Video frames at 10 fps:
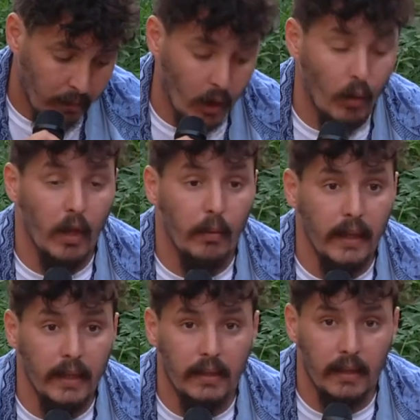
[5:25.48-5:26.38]
Pero cuando
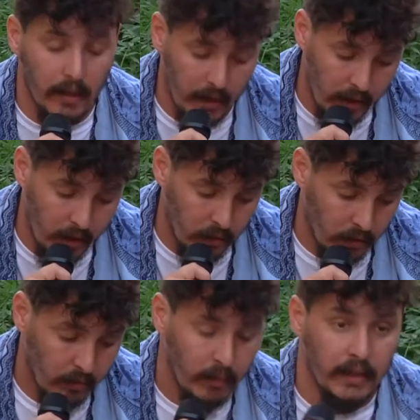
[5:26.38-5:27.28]
me dice te
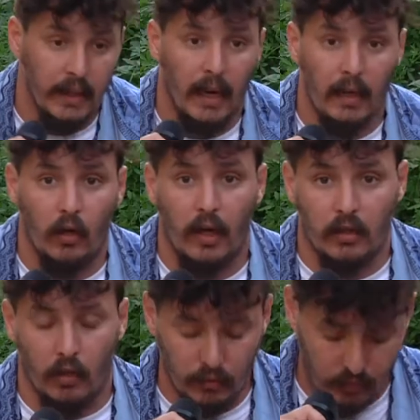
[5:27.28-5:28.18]
quiero, me llega el
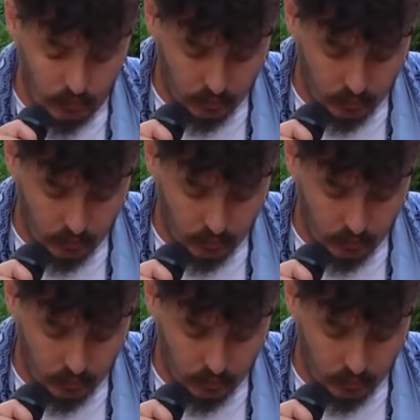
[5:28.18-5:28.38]
corazón.